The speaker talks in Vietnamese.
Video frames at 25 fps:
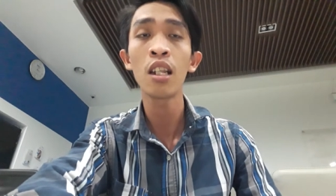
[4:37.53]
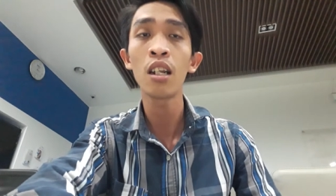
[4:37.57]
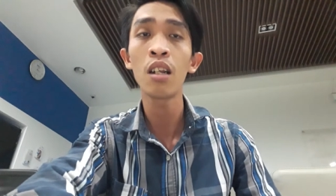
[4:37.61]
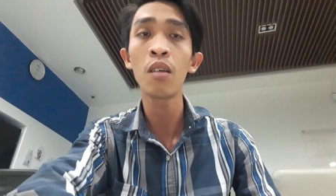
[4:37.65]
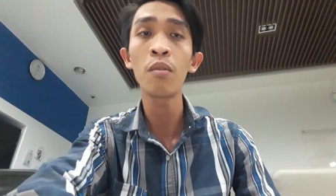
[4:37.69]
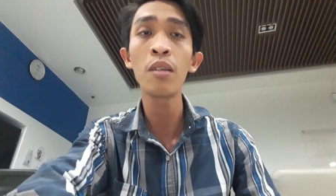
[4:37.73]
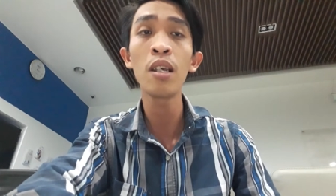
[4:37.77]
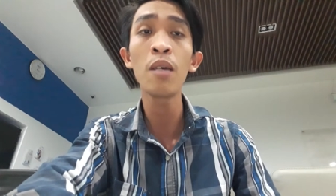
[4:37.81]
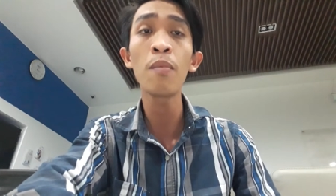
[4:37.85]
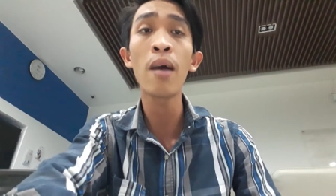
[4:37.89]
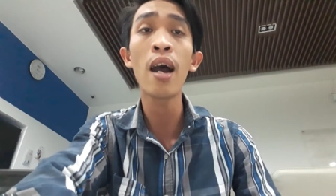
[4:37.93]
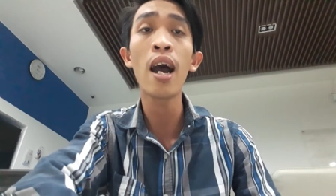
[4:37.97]

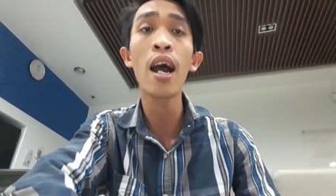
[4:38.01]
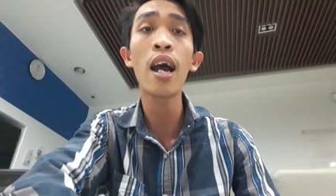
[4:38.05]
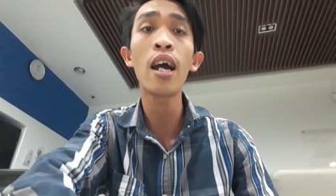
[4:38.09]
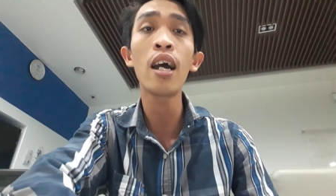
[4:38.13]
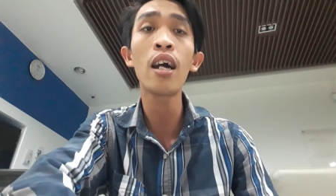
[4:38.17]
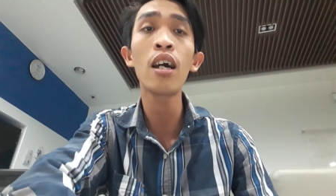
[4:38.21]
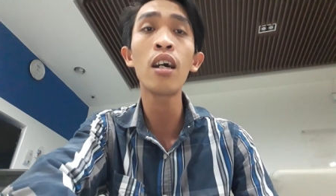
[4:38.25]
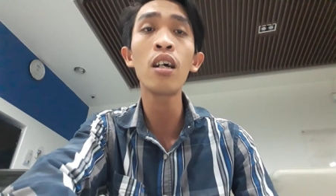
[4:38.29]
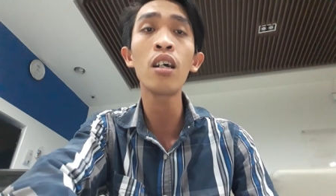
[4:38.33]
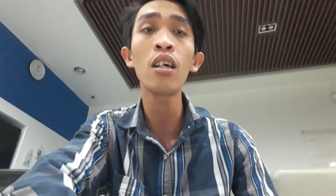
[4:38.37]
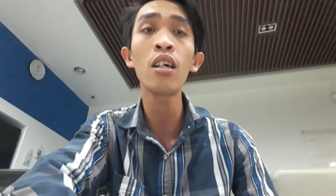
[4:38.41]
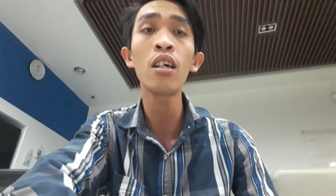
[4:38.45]
nhưng
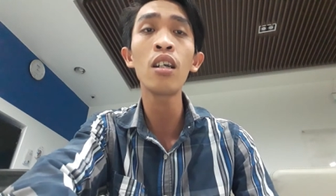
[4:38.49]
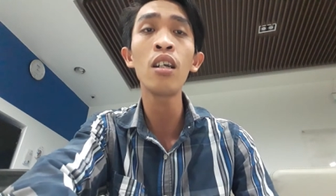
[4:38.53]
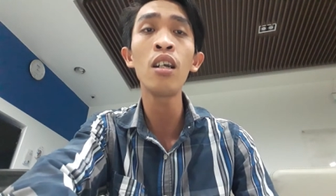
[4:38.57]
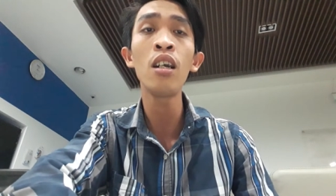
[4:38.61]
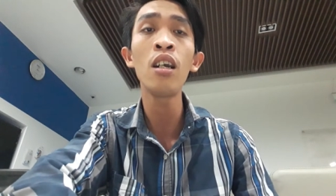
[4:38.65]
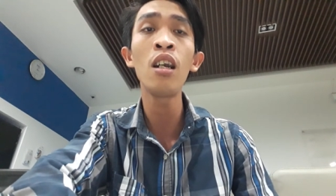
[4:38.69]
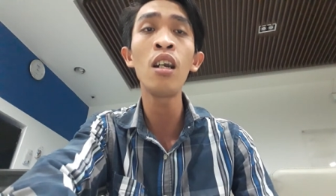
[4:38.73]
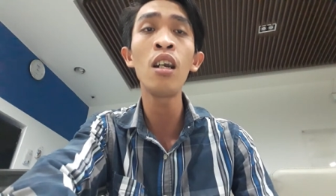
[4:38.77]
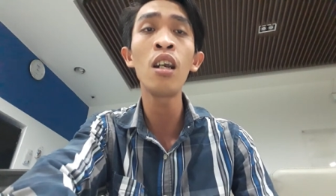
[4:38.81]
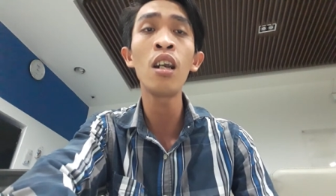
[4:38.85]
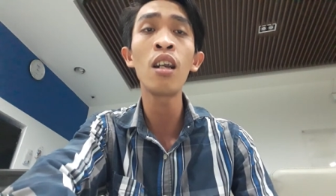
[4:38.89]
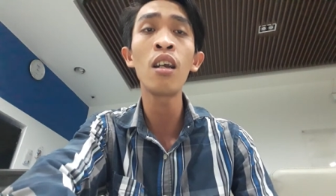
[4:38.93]
mà
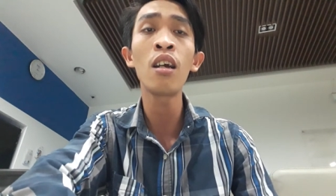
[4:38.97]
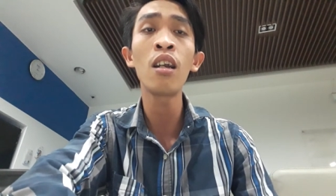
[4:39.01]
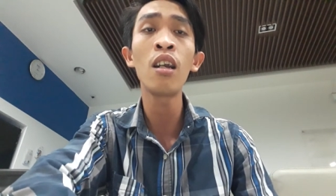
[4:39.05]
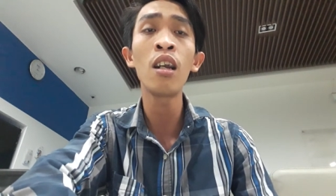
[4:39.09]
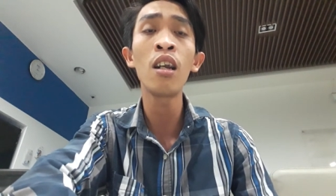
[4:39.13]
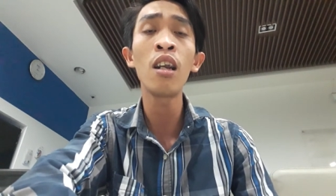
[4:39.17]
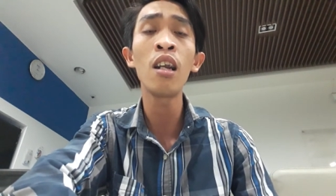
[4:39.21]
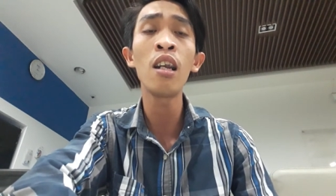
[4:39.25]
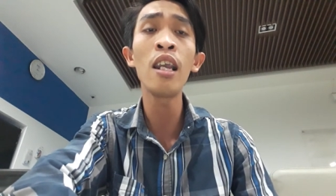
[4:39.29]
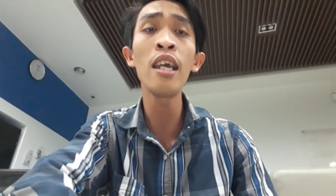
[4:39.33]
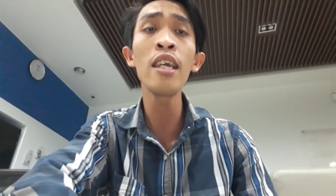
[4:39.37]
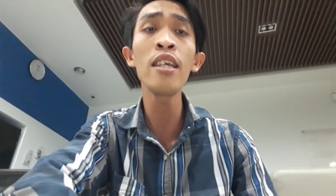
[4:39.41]

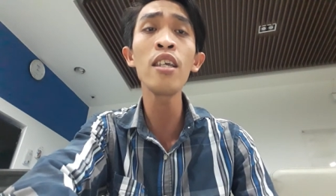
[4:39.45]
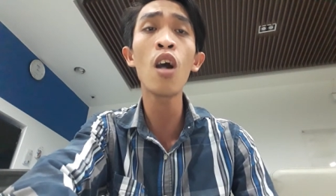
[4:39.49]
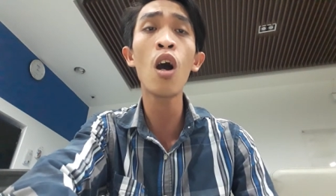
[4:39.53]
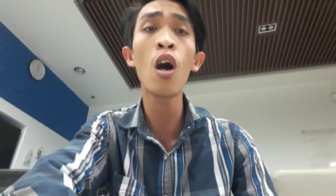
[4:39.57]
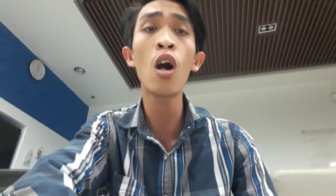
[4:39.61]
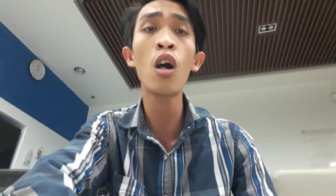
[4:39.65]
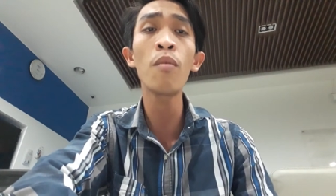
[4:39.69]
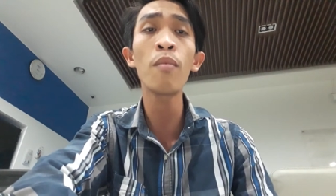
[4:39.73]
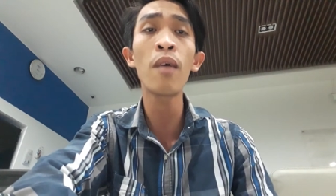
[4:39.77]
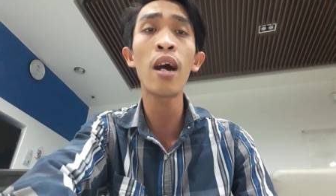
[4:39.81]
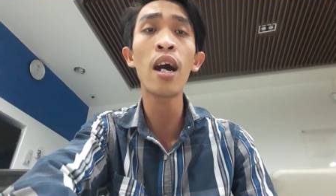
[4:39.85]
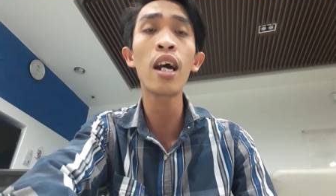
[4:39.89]
lý
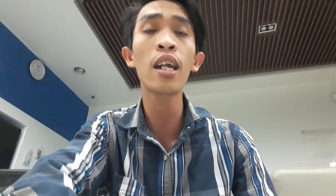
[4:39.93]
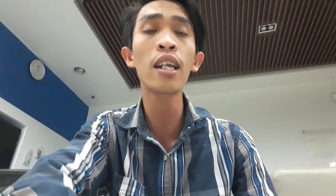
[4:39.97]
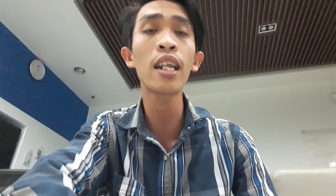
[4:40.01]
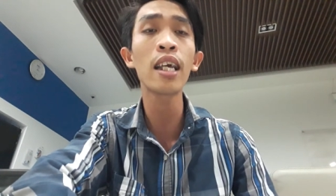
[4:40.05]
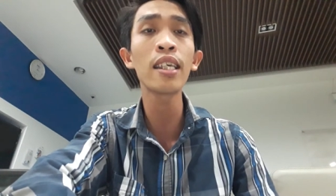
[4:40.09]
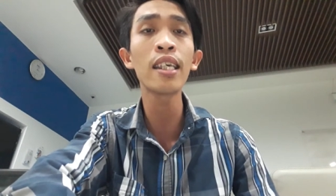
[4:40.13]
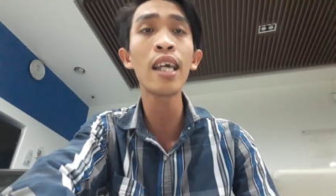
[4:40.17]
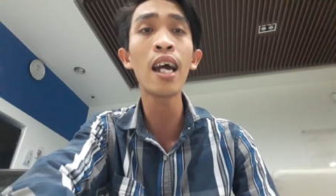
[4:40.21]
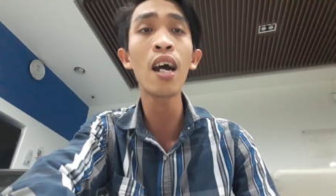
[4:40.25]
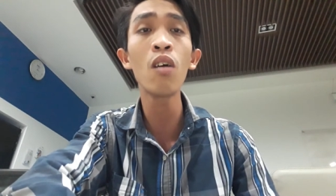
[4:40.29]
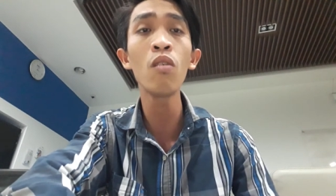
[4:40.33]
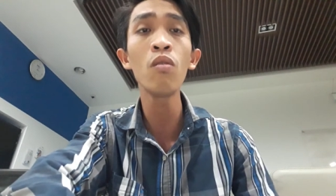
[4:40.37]
do mà tại
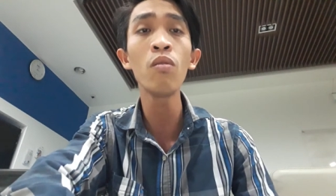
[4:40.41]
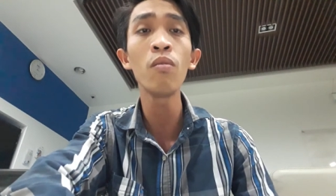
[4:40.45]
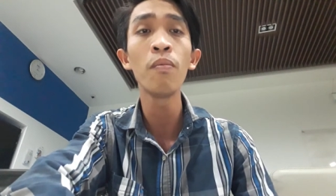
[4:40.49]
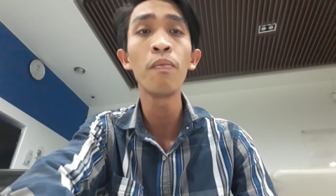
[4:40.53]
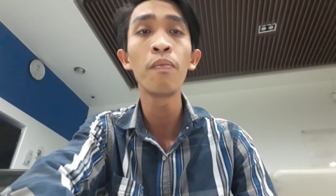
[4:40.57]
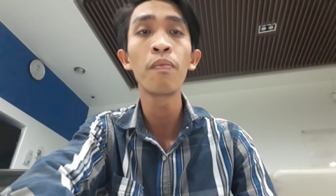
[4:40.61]
sao